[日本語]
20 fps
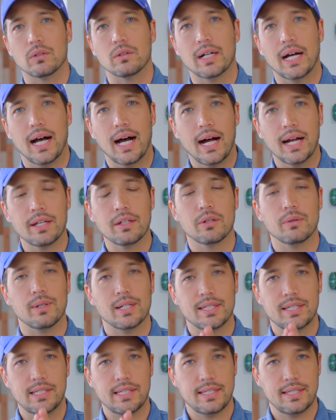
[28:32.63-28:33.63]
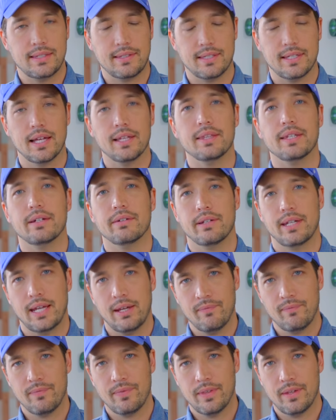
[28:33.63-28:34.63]
とがあるのが事実なんだよ
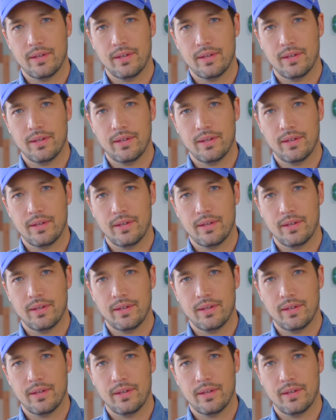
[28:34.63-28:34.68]
ね。